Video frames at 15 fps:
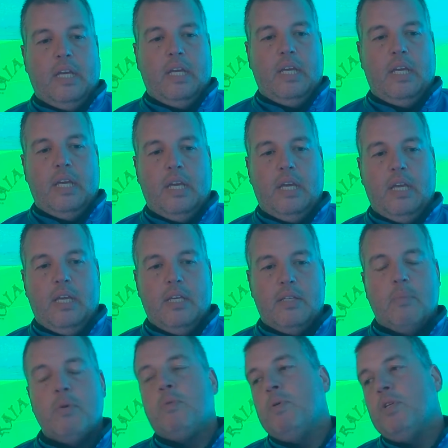E
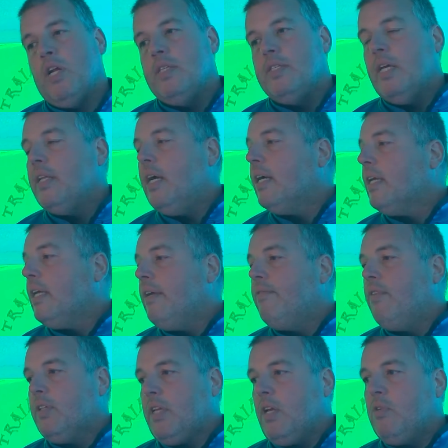siamo specializzati anche in
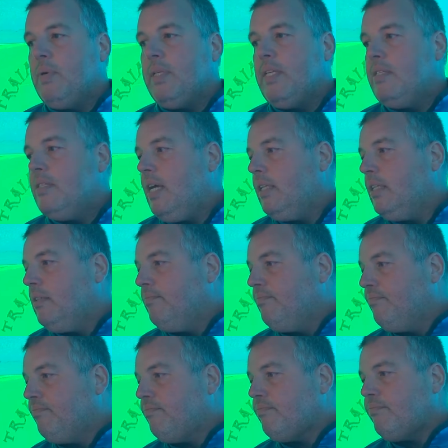vodka aromatizzate,
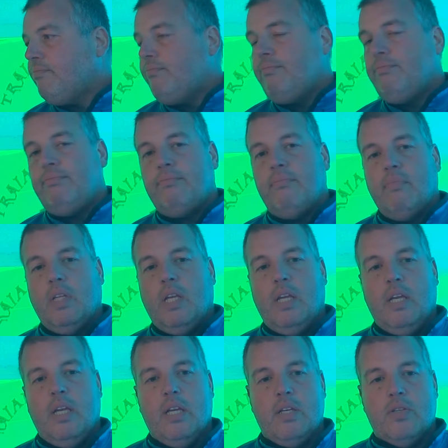
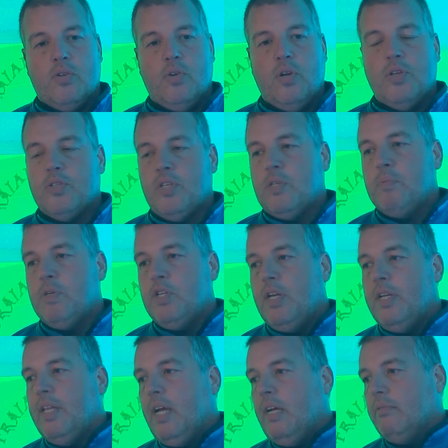eh, che sono la nostra
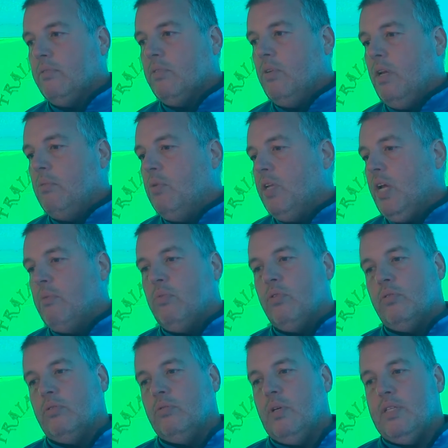specialità. Collaboriamo
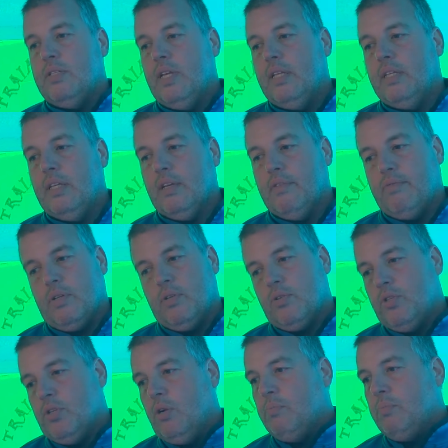con due aziende che fanno
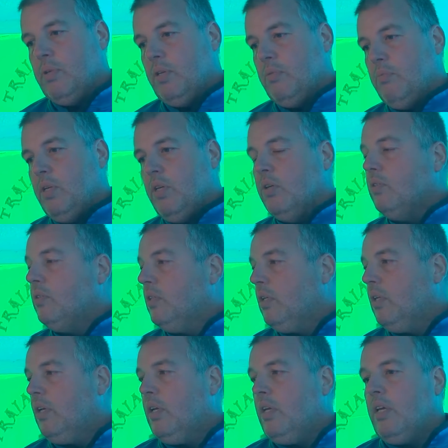sciroppi bio
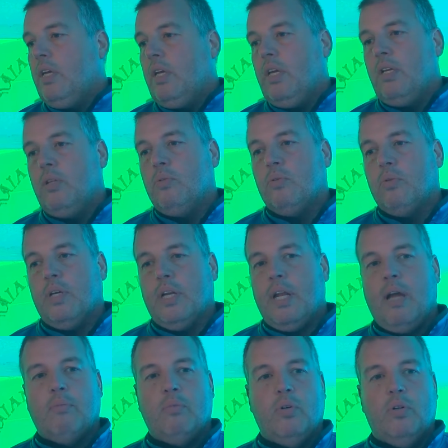mm -hmm. e dunque
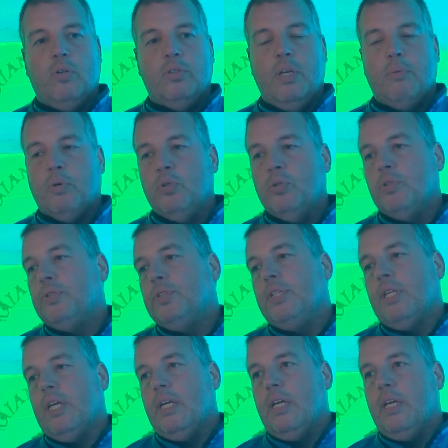creiamo dei prodotti
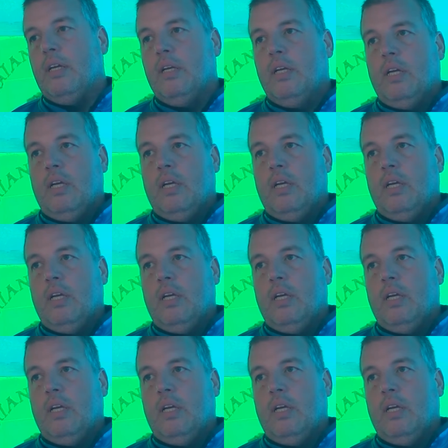che